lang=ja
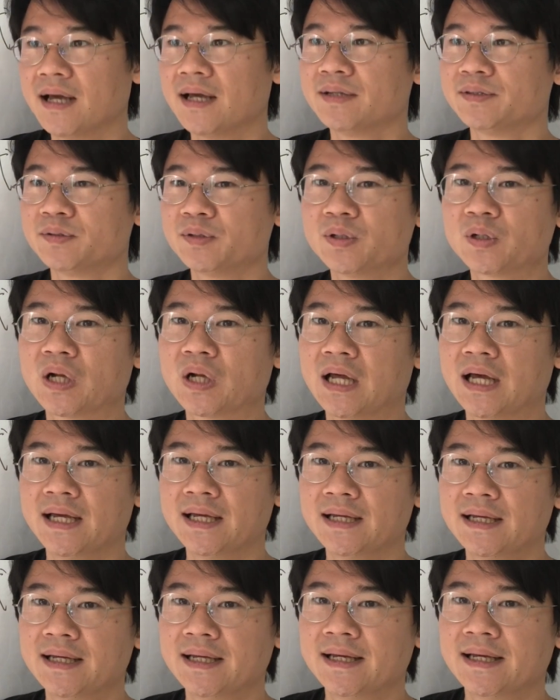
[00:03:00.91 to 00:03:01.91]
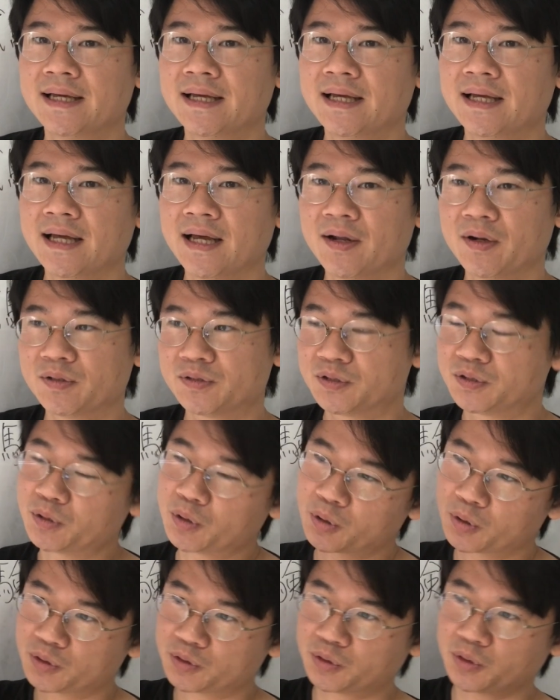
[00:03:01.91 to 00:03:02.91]
はい、そらいあの中
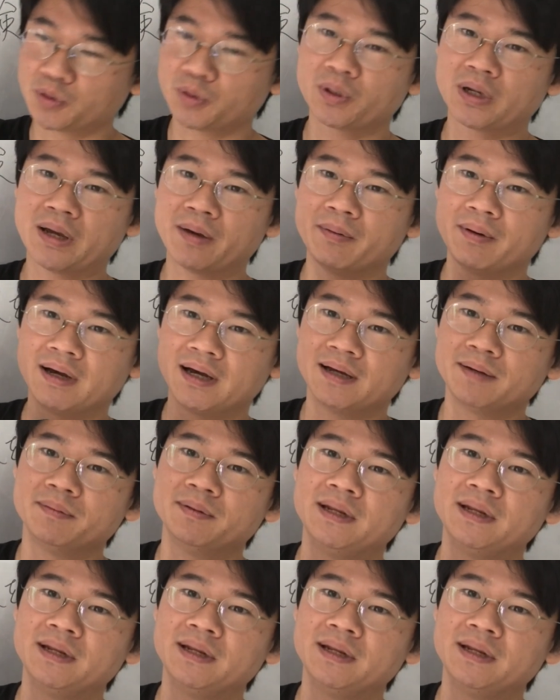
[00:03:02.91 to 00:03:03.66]
国の人と会話、